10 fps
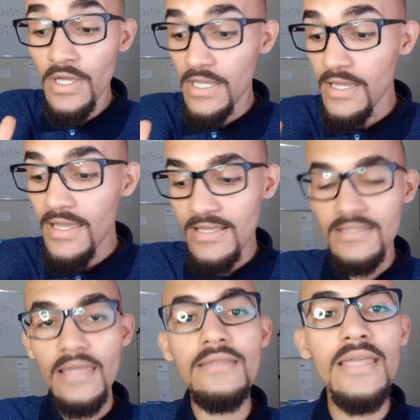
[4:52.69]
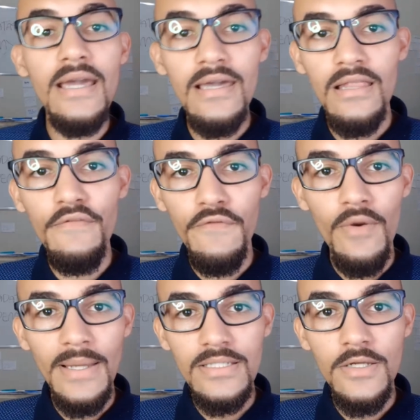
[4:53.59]
e entender aquela
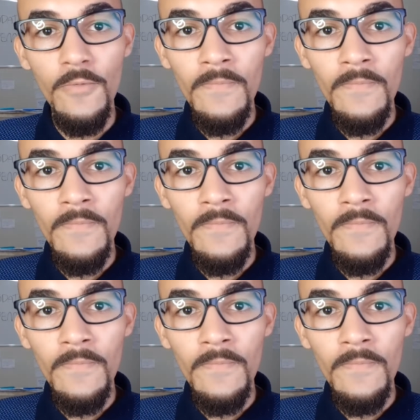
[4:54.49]
informação.